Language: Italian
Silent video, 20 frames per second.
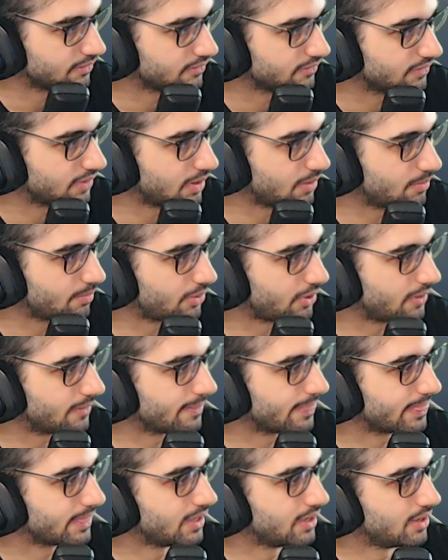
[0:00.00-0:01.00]
Aspetta un po'.
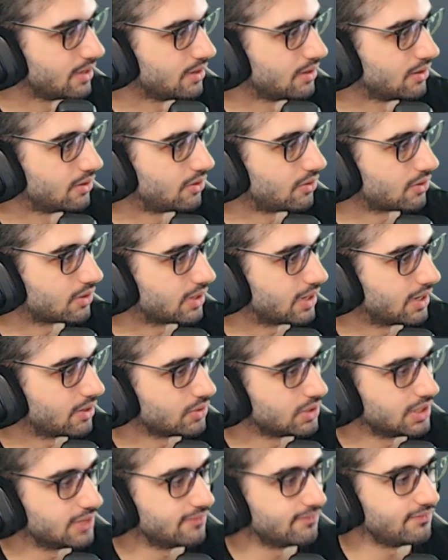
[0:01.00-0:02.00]
Ok,
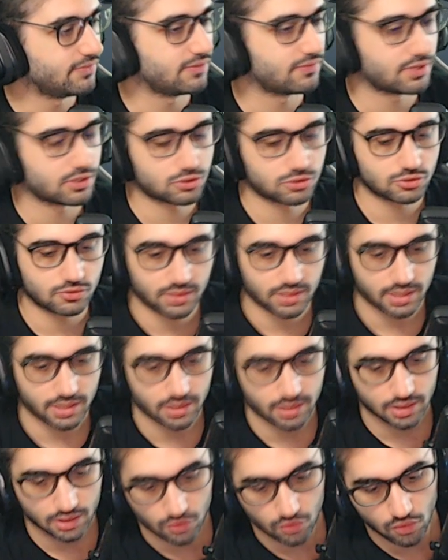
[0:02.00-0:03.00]
quindi vi faccio
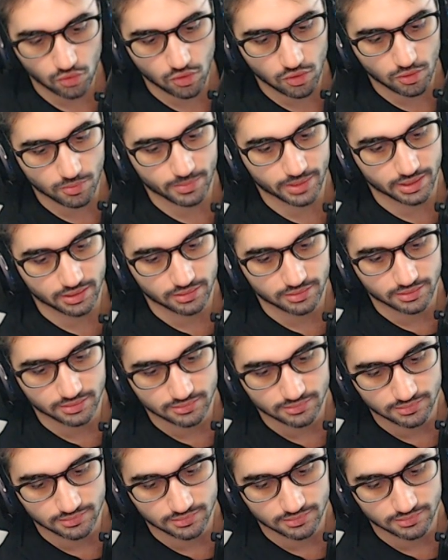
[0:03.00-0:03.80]
vedere come